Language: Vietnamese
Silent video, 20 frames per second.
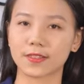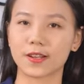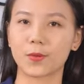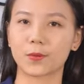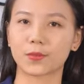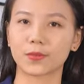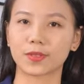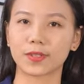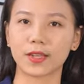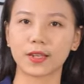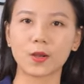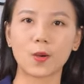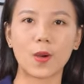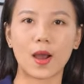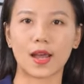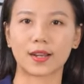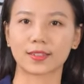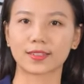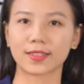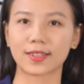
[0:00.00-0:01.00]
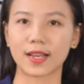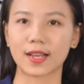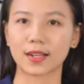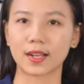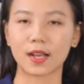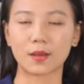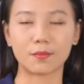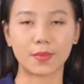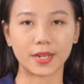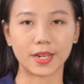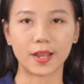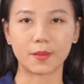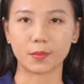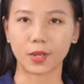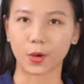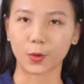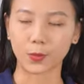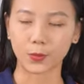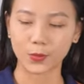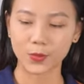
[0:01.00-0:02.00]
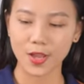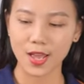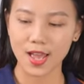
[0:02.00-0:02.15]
tự động kích hoạt các máy đại biểu.